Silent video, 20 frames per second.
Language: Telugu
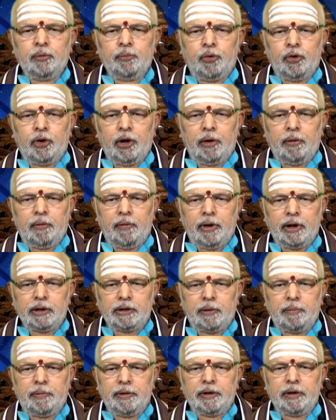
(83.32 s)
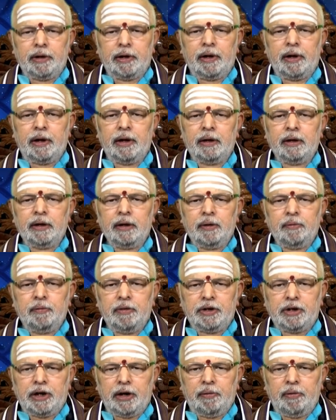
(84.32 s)
పునర్వివాహ సంబంధాన
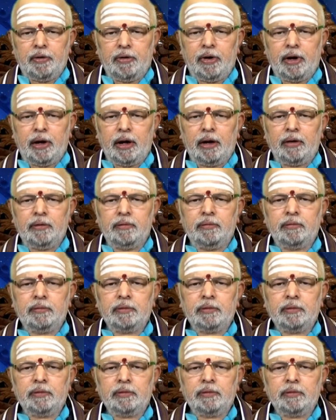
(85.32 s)
విషయ వ్యవహారాలు